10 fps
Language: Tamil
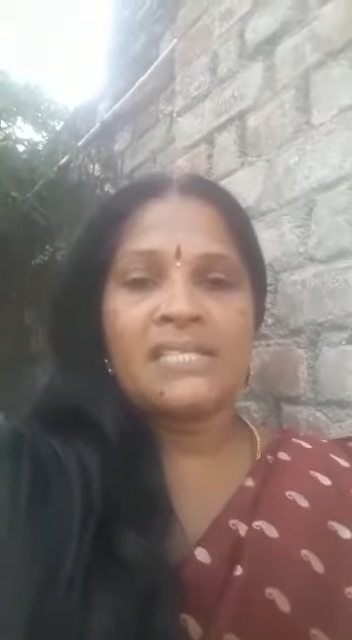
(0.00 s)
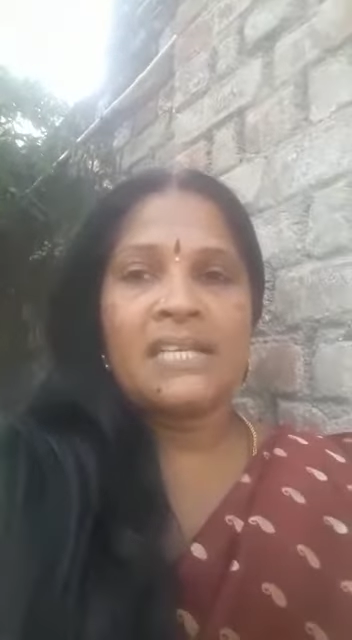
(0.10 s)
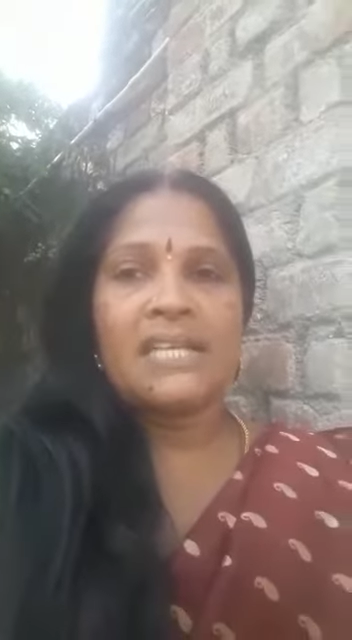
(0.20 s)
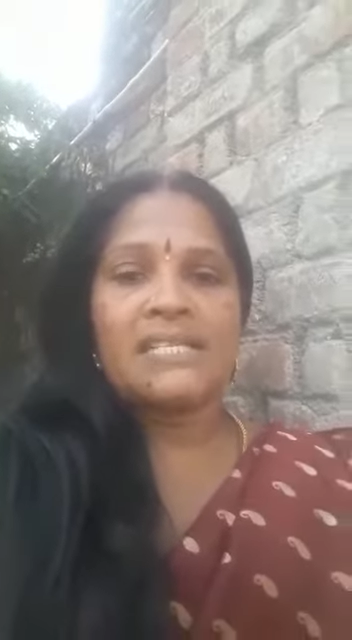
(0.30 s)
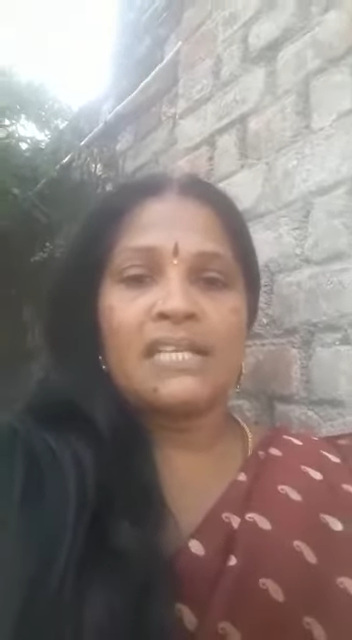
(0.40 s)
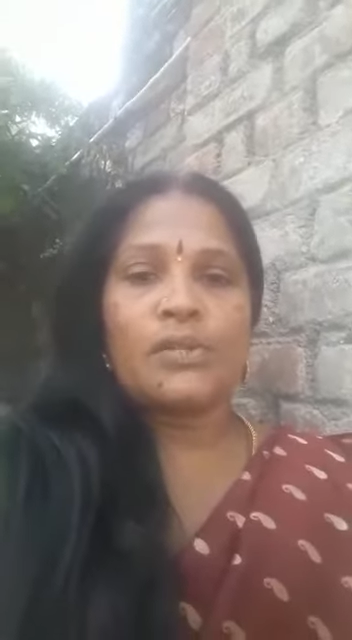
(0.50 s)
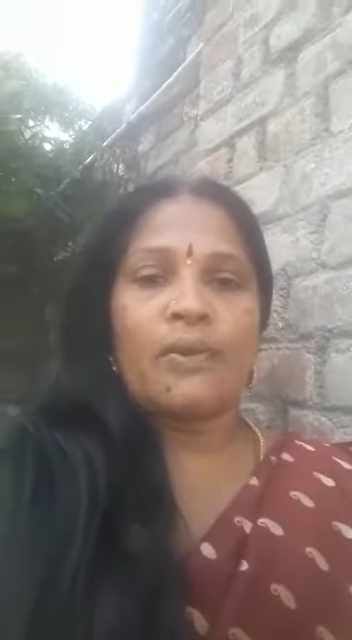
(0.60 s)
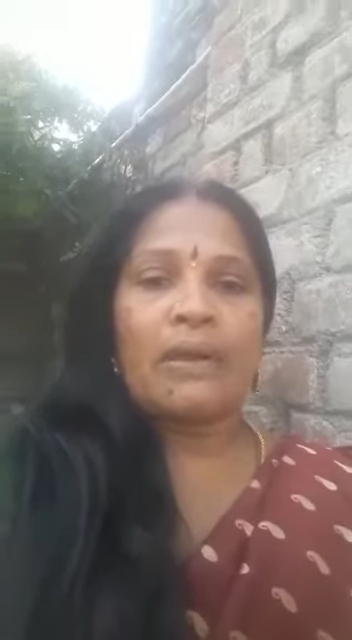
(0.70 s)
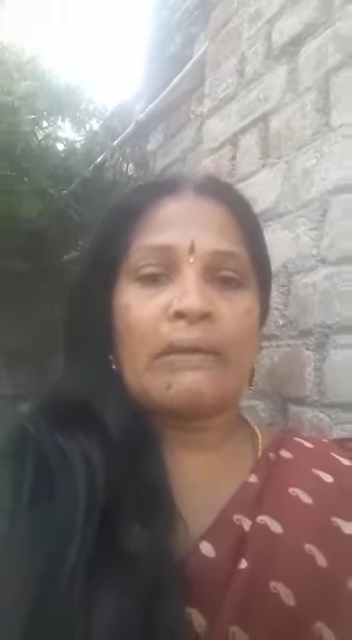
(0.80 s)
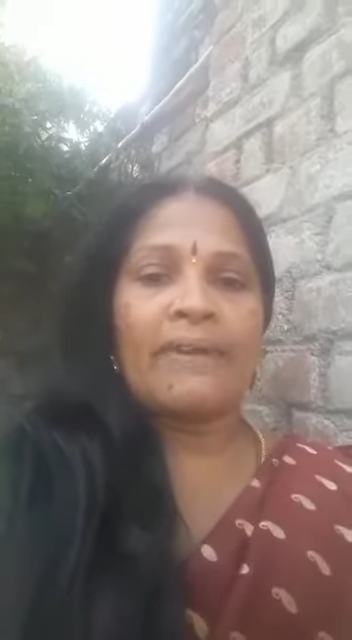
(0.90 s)
சின்ன
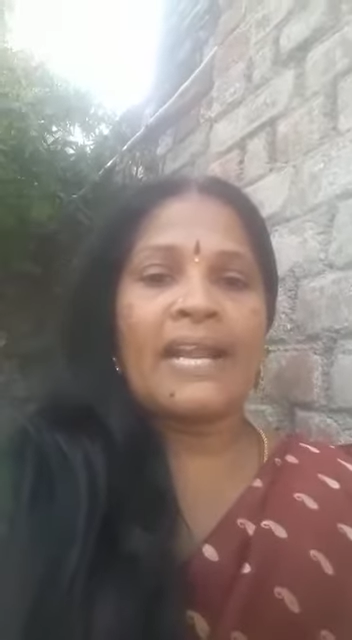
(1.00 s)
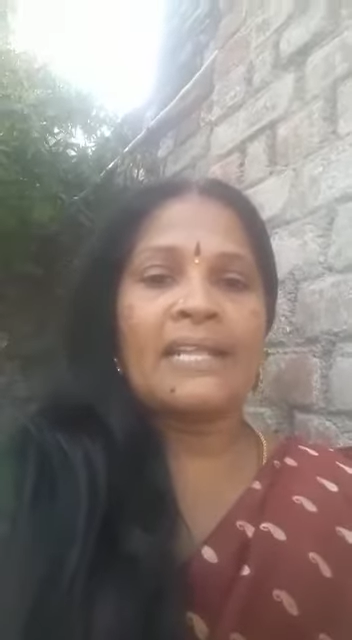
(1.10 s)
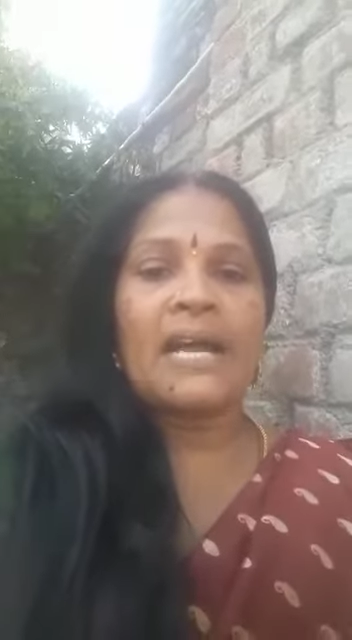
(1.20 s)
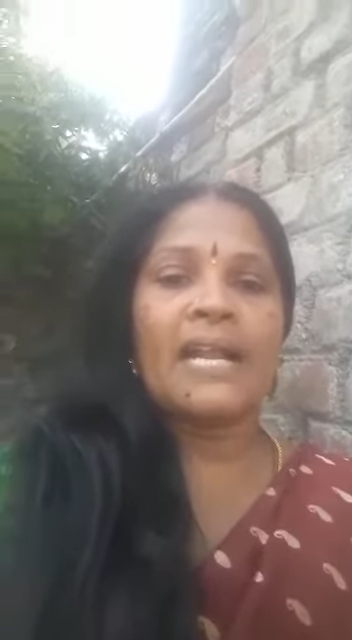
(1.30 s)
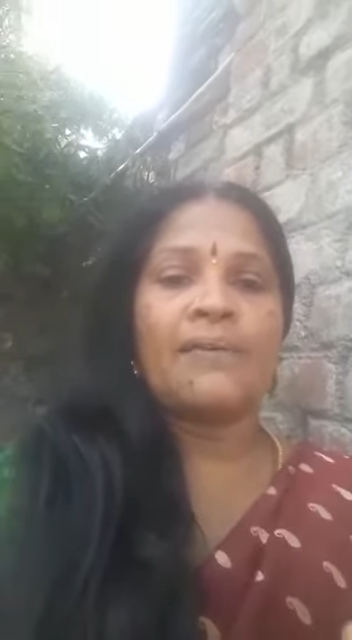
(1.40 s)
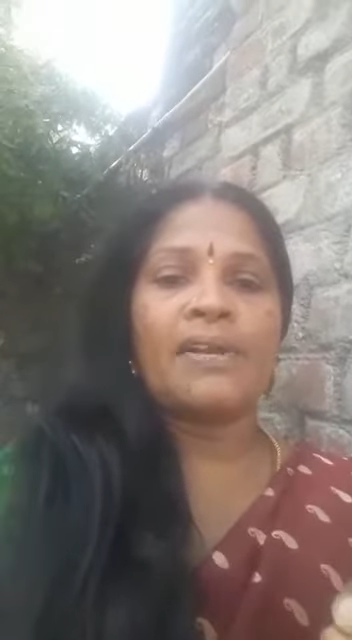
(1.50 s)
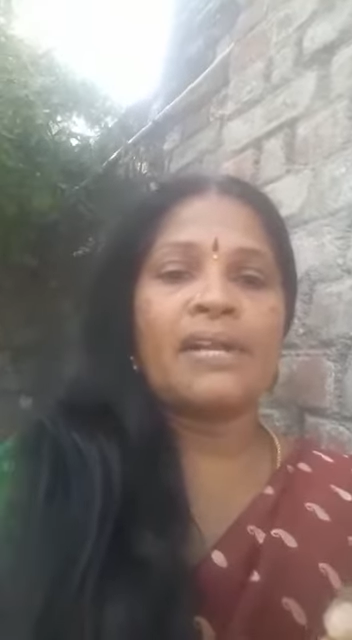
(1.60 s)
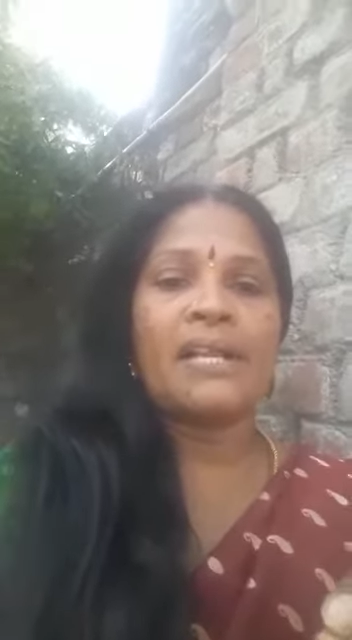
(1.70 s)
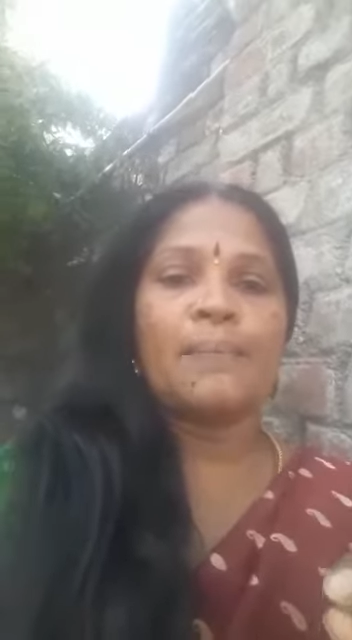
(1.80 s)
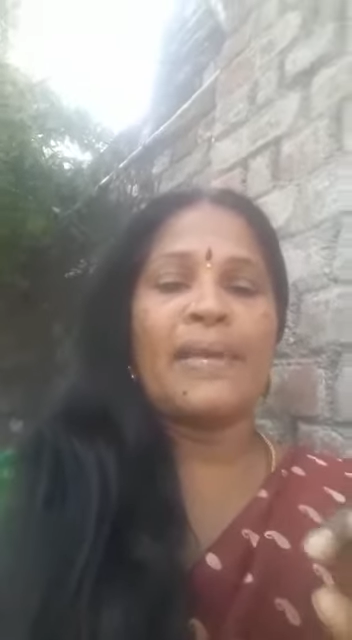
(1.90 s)
சின்ன
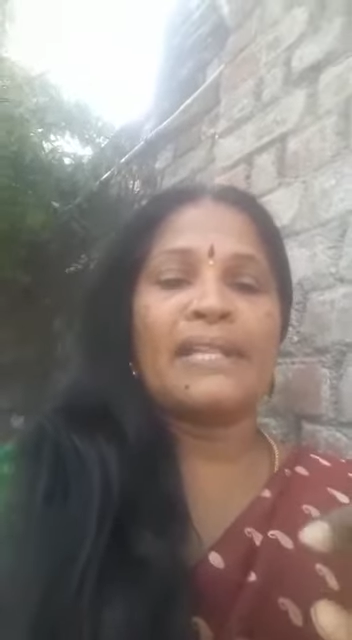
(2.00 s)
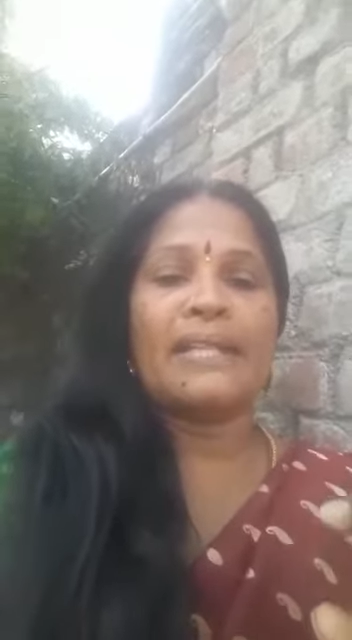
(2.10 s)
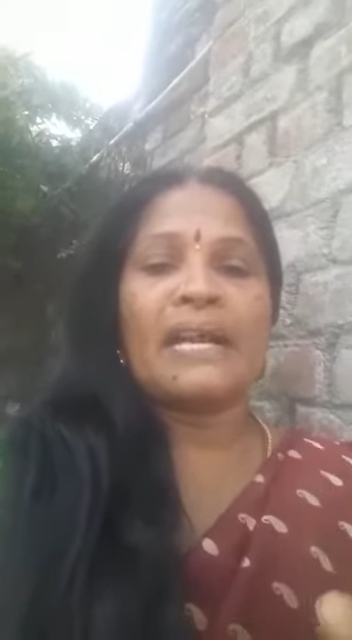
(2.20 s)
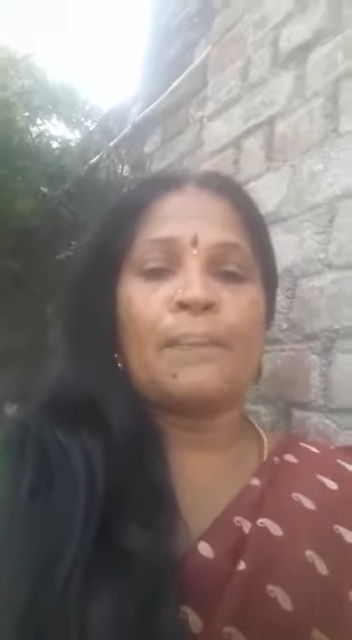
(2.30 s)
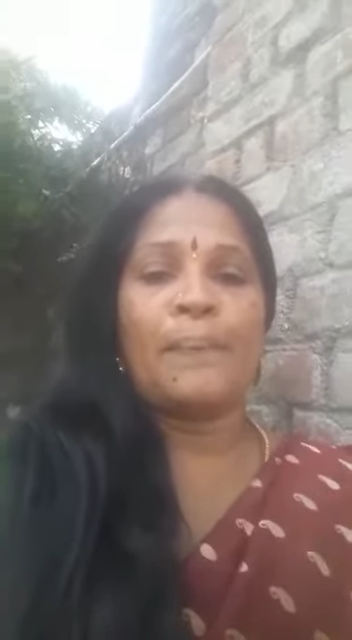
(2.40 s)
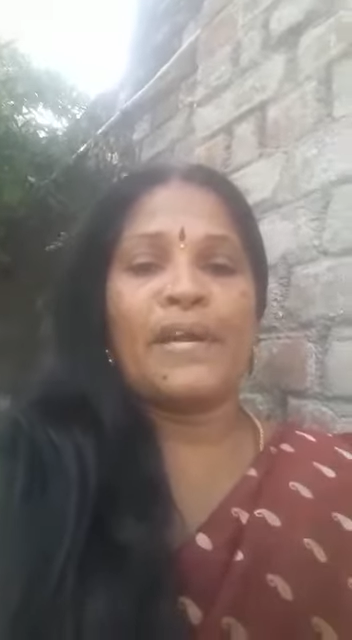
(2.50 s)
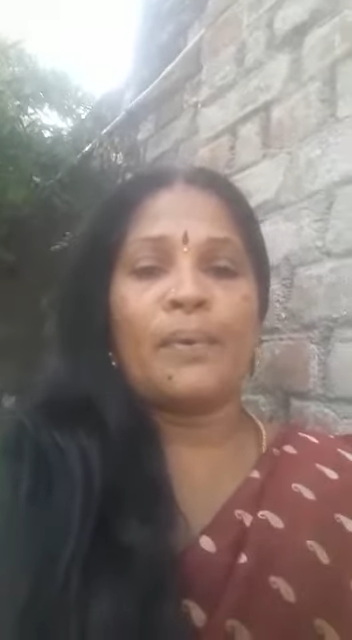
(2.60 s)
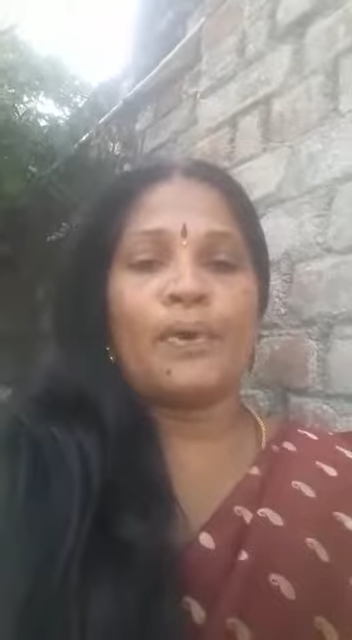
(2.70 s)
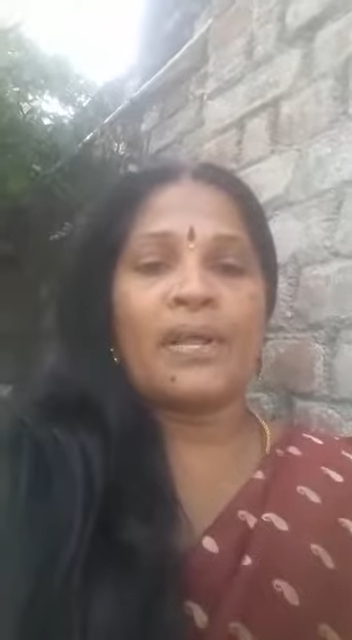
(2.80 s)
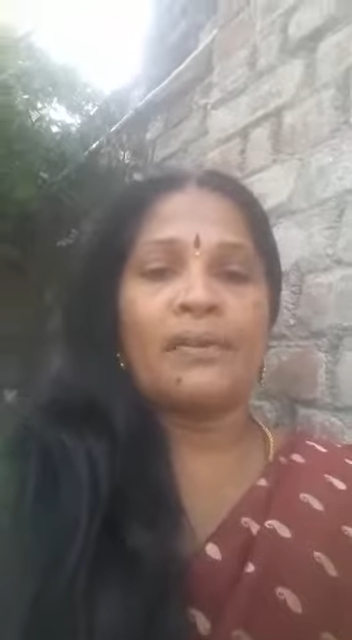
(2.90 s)
வயதானவர்களுக்கு இப்போ எந்த
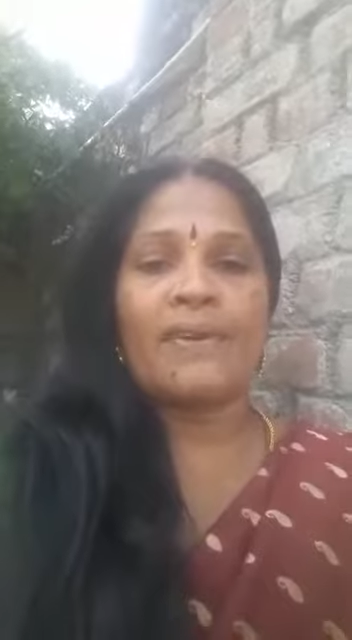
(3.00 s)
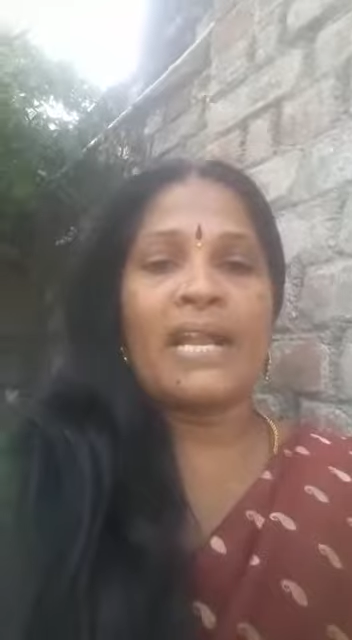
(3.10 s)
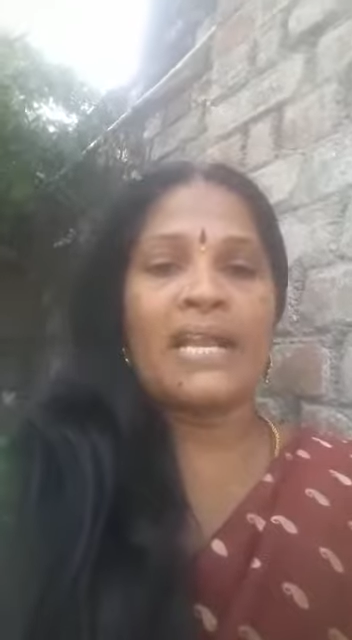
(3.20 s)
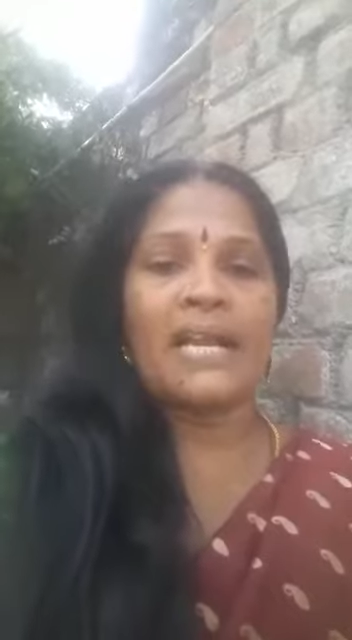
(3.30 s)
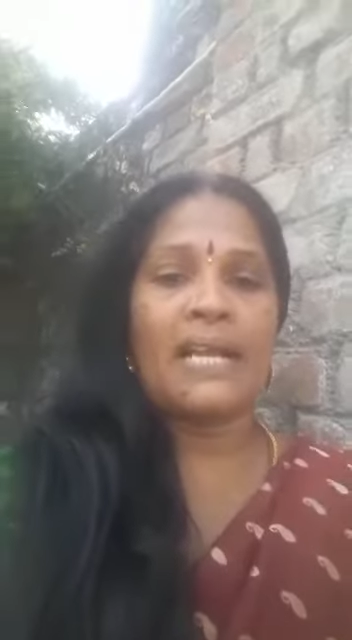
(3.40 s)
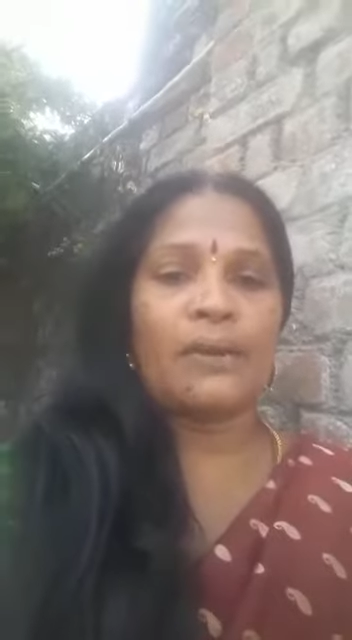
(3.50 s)
கம்பெனியில் போனாலும் வேலை